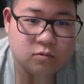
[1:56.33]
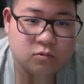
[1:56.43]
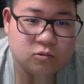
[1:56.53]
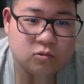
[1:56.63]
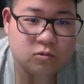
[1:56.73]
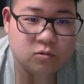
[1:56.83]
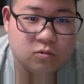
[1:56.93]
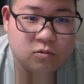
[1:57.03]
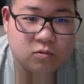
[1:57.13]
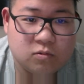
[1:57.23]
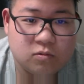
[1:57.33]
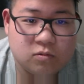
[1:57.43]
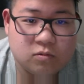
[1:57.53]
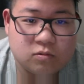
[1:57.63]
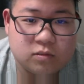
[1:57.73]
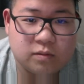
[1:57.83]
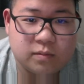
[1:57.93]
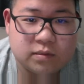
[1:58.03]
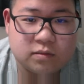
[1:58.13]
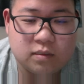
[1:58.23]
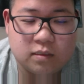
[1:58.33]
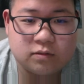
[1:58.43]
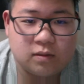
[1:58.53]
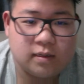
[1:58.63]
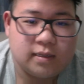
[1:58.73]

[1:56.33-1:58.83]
遅いようございますね、それ。